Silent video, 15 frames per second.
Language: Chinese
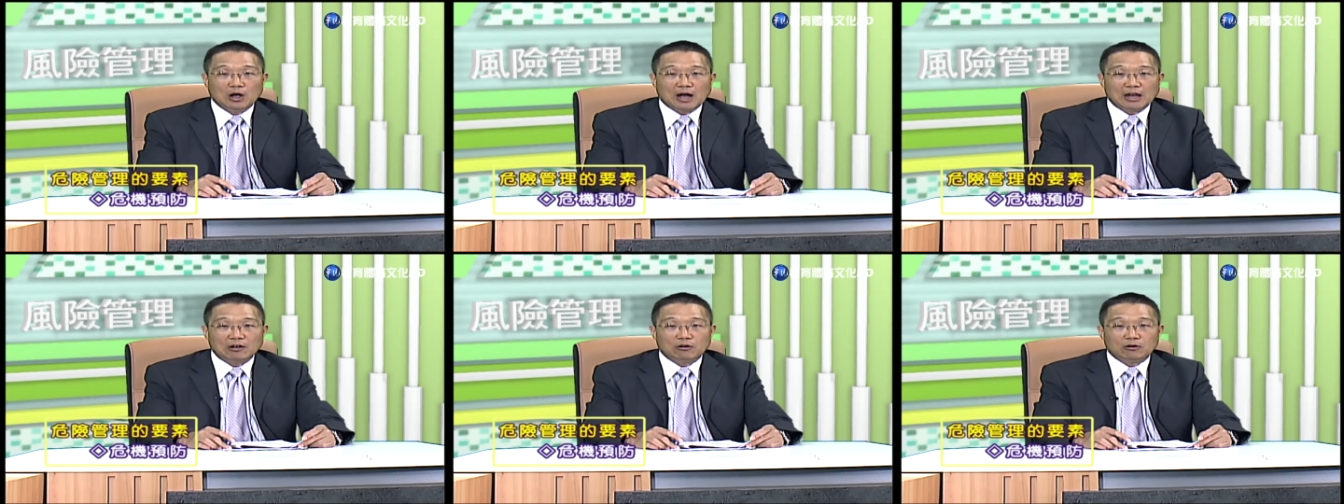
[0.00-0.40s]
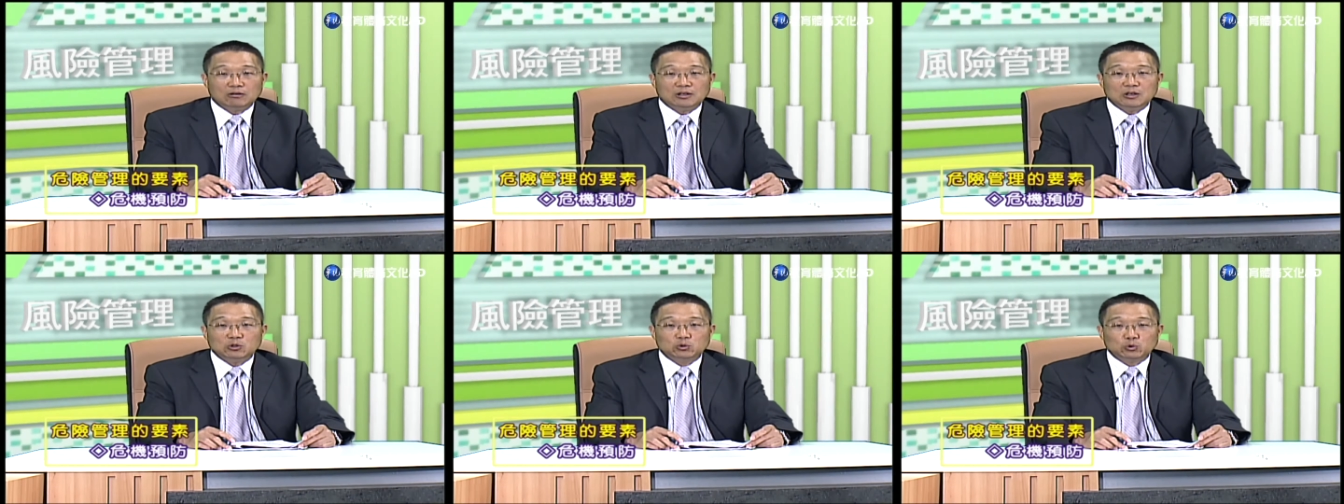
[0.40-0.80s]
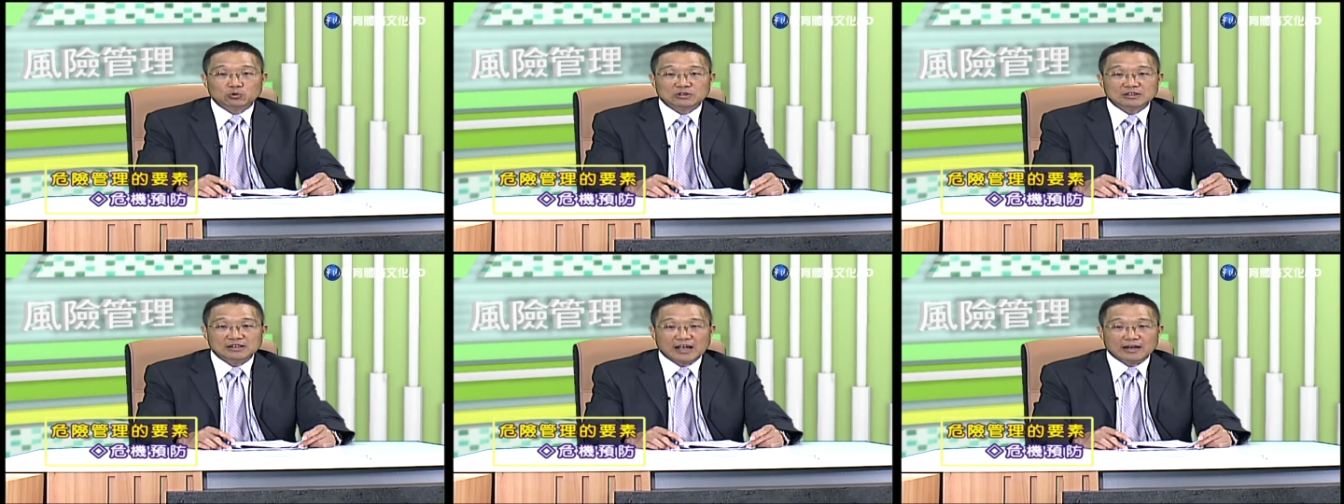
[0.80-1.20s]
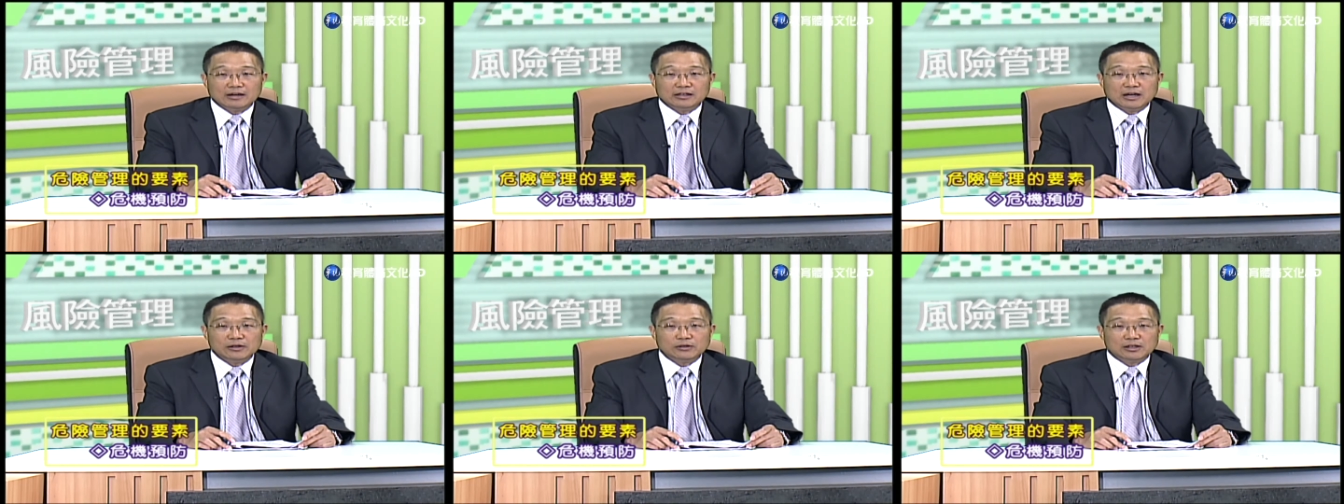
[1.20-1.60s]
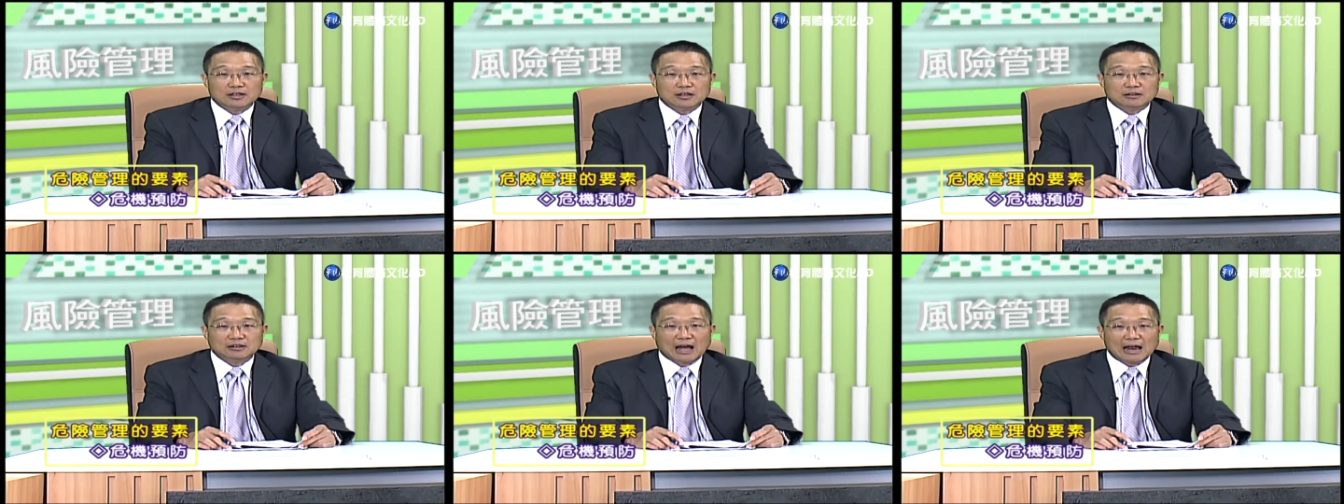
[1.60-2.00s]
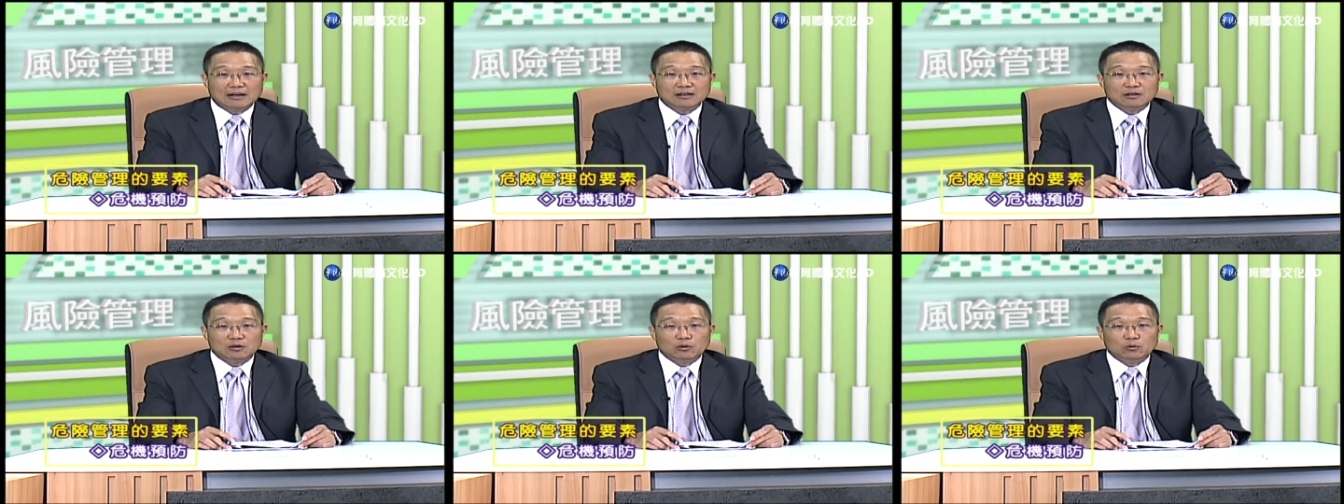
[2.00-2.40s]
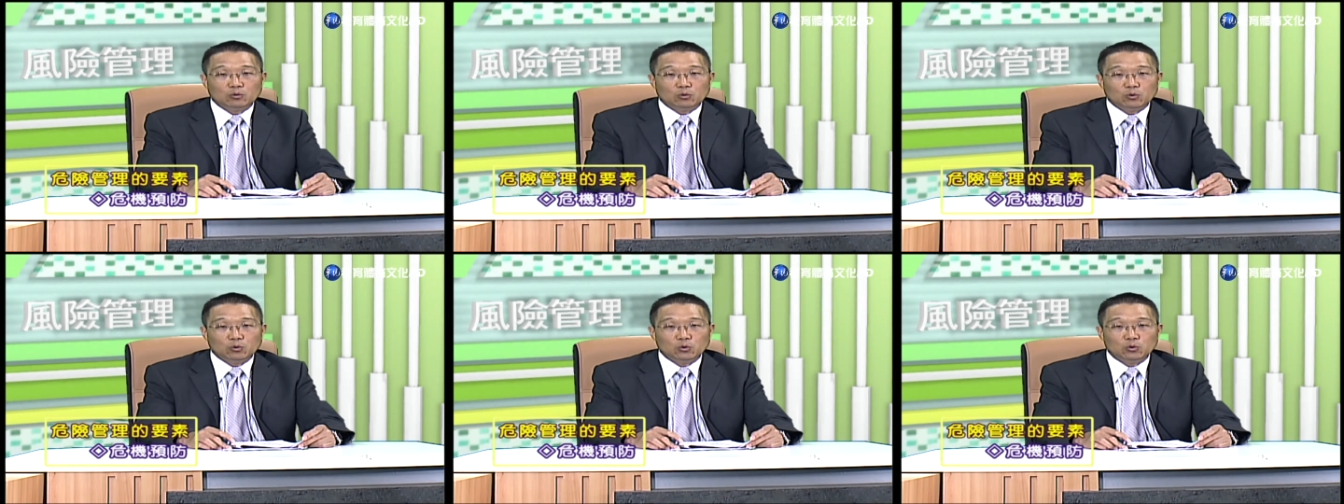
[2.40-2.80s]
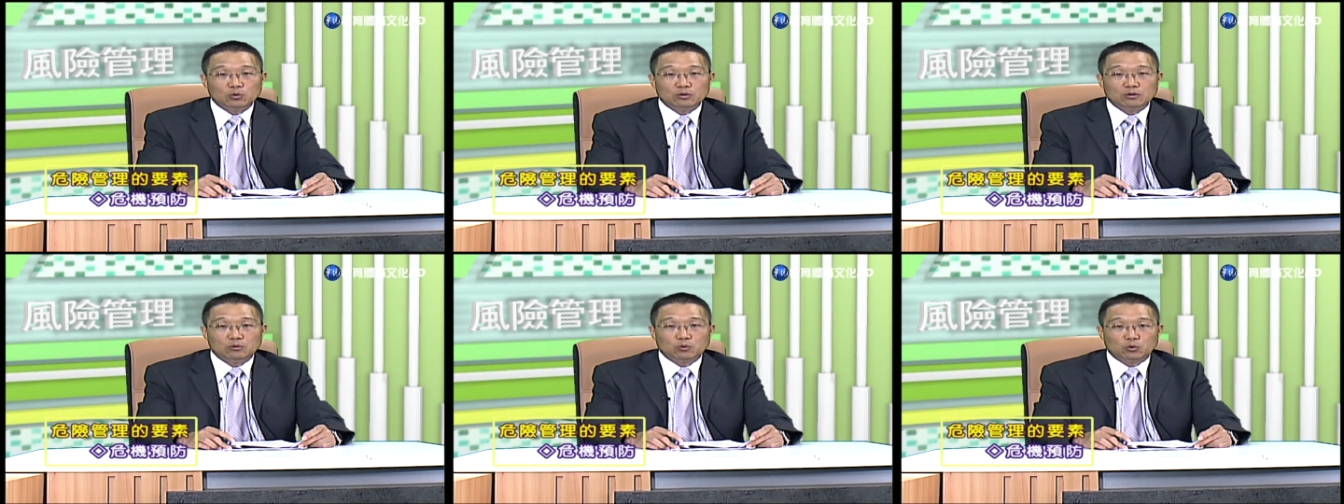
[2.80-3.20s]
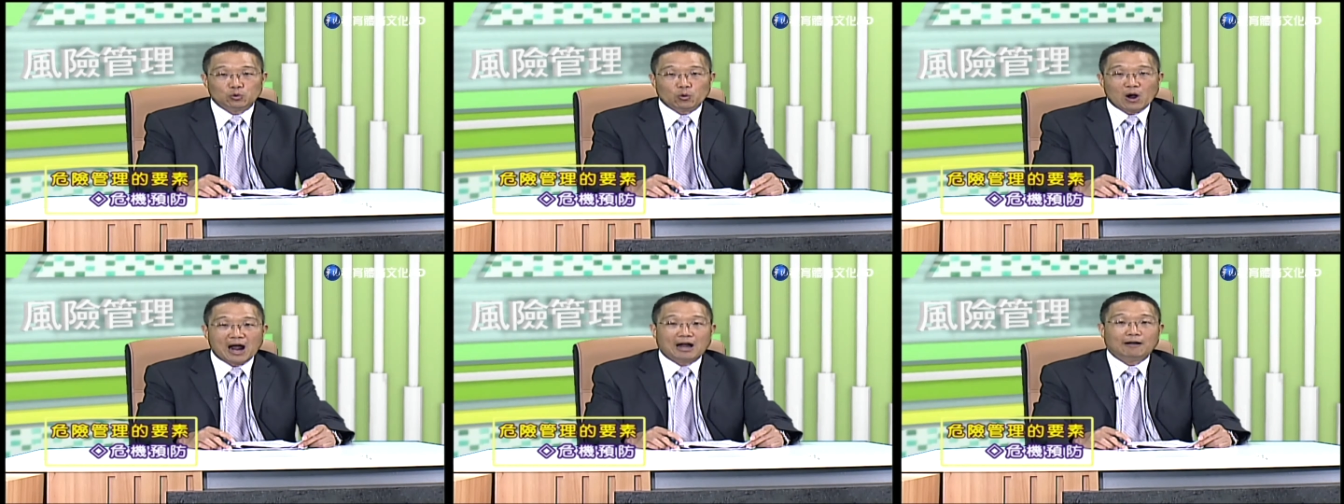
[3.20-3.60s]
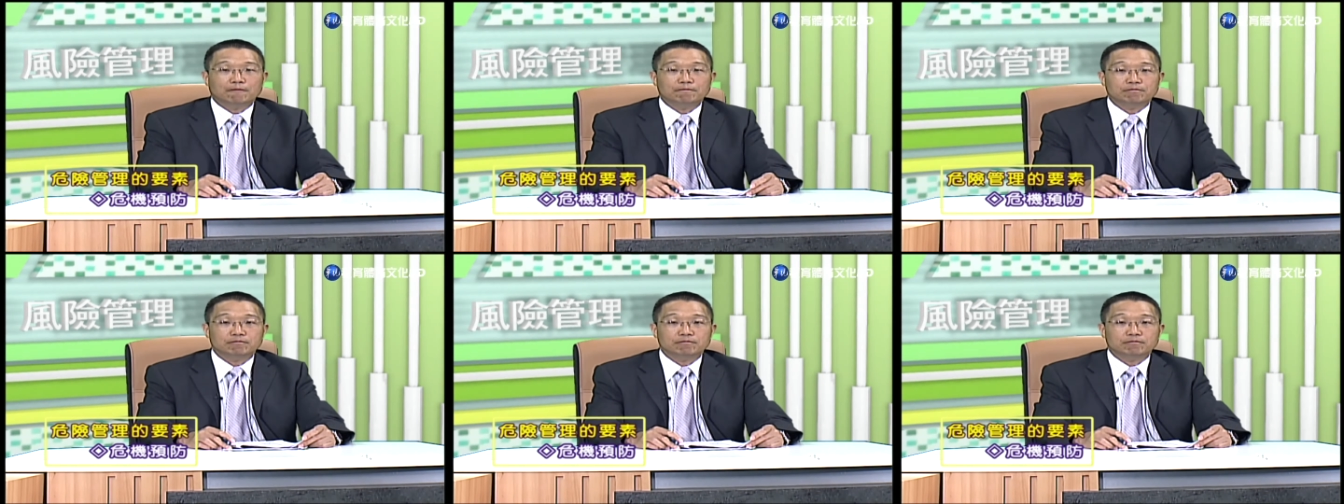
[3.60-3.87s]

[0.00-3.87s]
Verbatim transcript: 还有组织内人员的贪污腐化。